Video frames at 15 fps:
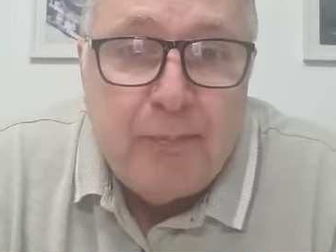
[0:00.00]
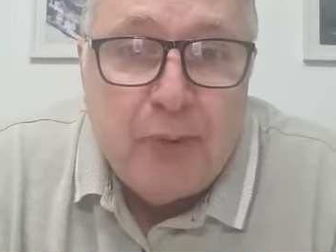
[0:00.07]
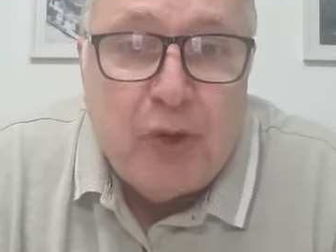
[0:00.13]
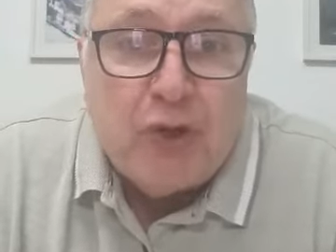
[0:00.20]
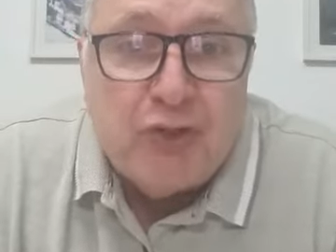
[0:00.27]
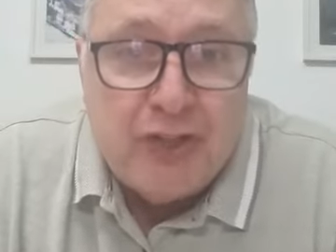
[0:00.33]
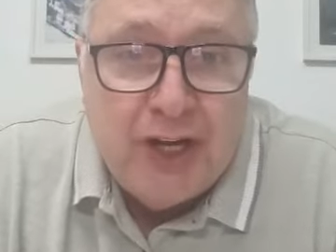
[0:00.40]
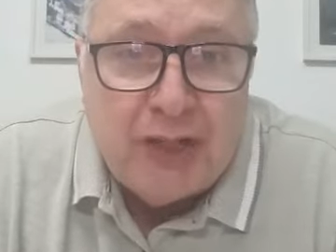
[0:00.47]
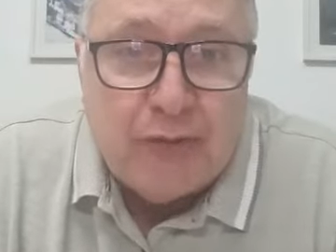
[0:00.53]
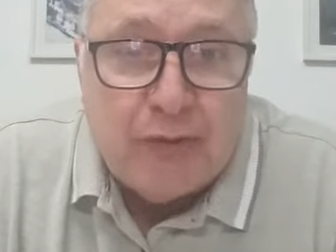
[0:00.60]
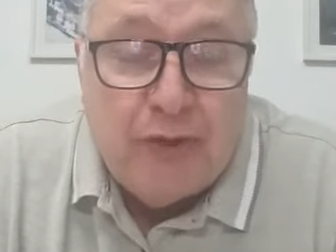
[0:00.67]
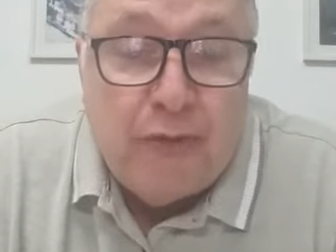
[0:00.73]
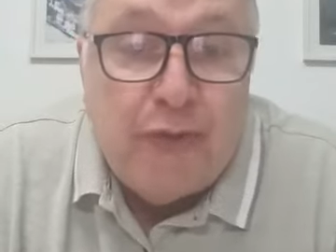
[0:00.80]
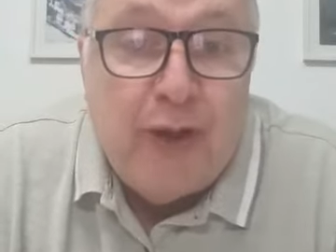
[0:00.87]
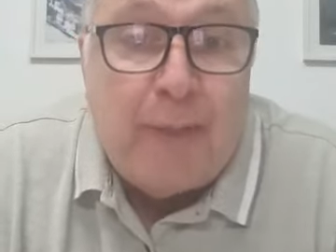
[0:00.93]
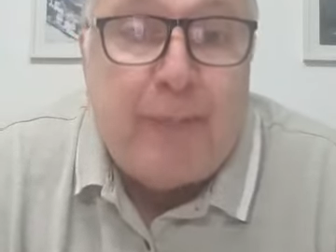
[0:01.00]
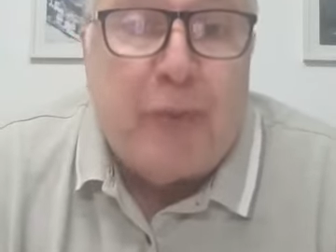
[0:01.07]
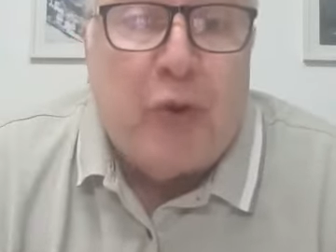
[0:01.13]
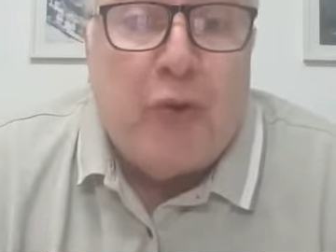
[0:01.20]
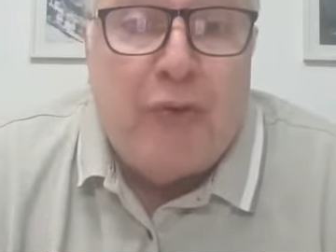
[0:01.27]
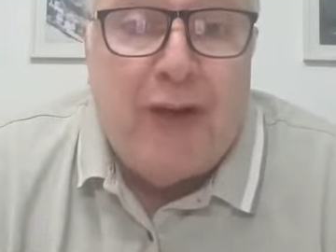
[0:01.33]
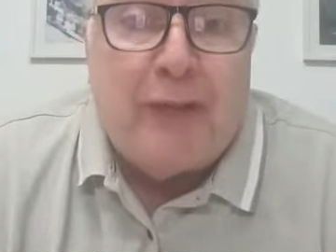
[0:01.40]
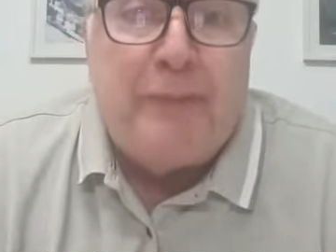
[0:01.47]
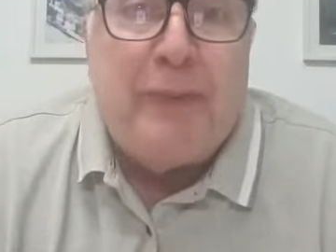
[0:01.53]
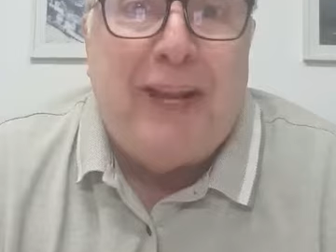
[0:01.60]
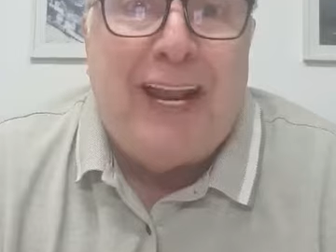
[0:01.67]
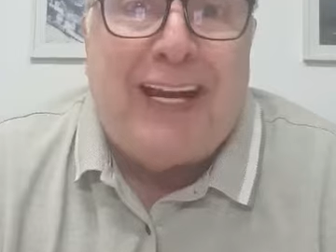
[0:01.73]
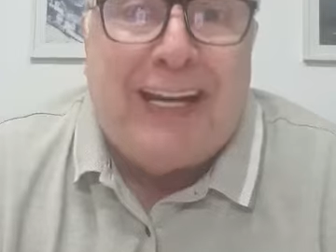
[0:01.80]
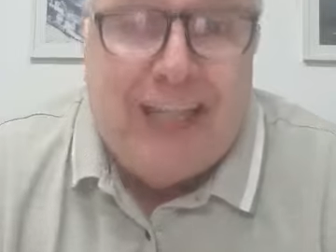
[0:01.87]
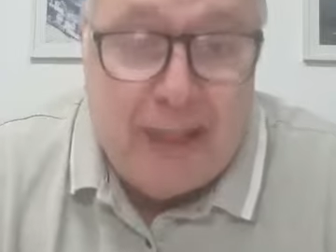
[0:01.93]
projeto que foi aprovado
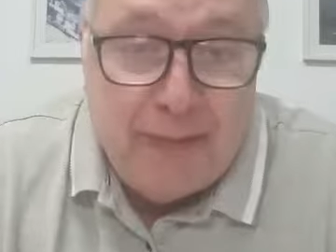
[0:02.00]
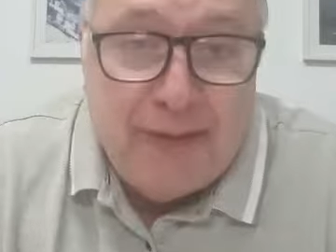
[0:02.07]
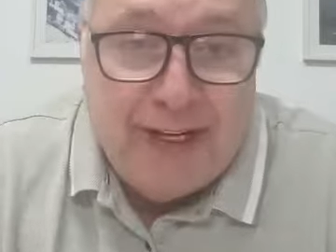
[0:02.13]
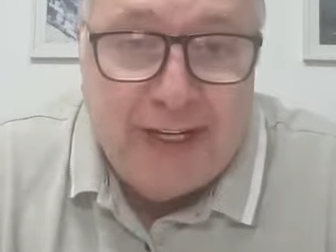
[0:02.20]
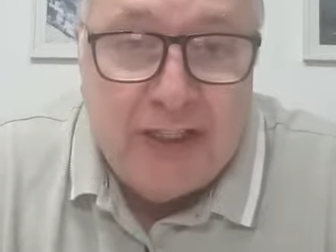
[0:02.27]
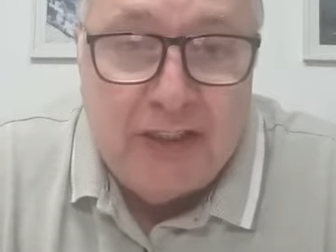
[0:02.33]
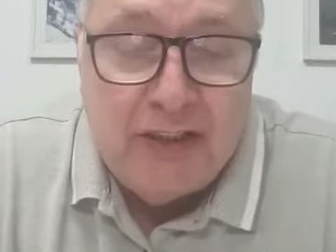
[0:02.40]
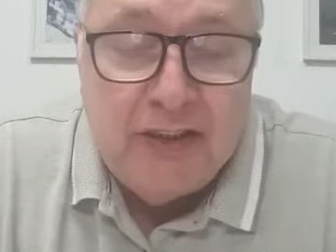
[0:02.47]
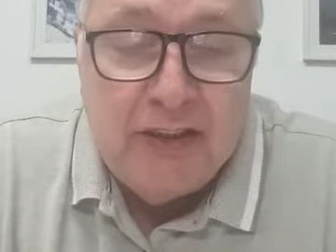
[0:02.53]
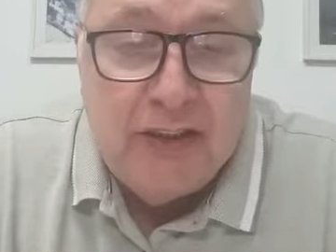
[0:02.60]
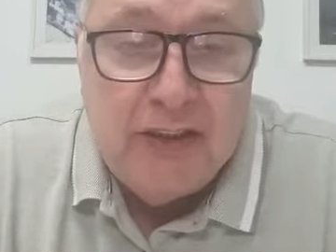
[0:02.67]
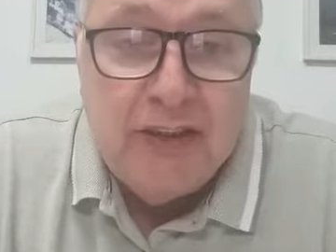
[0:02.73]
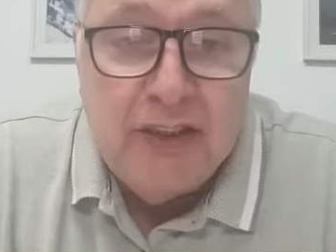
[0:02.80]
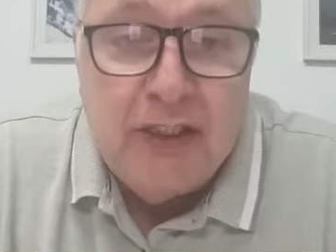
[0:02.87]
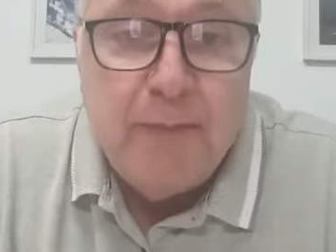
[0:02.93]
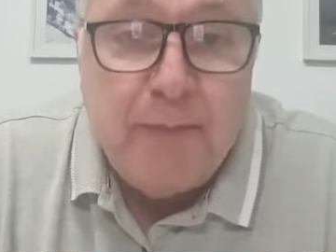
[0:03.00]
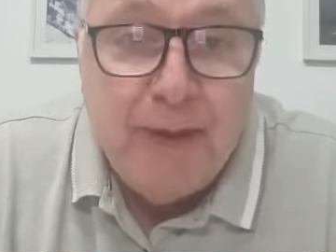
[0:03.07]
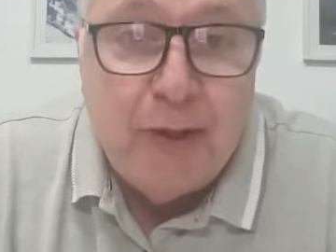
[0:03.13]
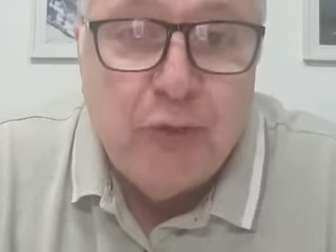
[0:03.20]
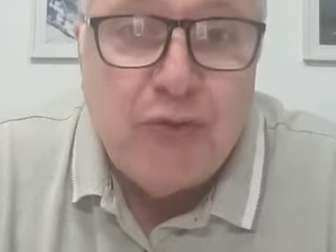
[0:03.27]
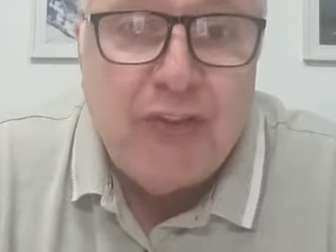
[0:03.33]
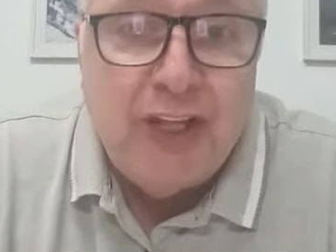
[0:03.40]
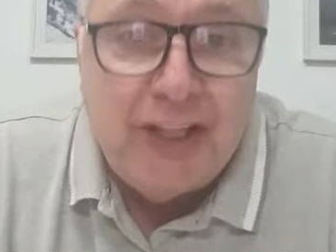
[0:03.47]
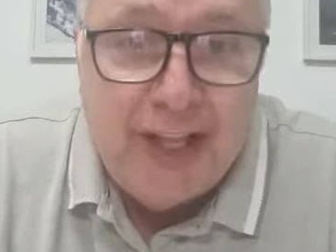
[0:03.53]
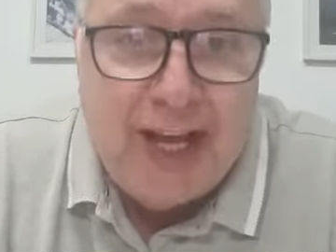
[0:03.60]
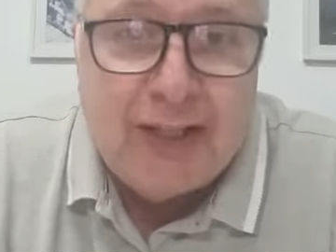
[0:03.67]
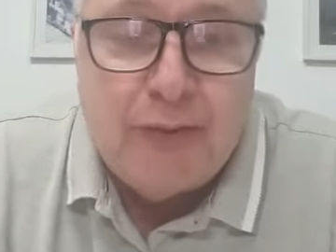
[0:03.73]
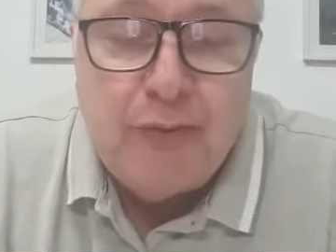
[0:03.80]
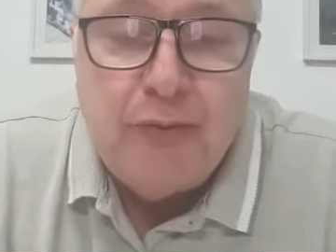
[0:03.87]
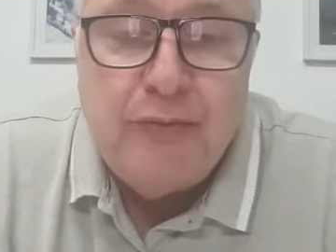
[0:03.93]
pela Câmara e pelo
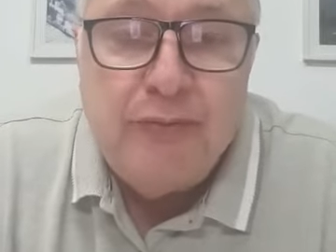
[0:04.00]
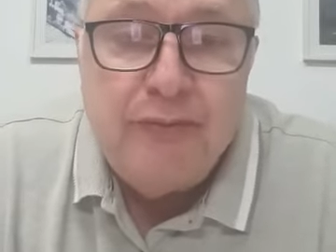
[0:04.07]
Senado,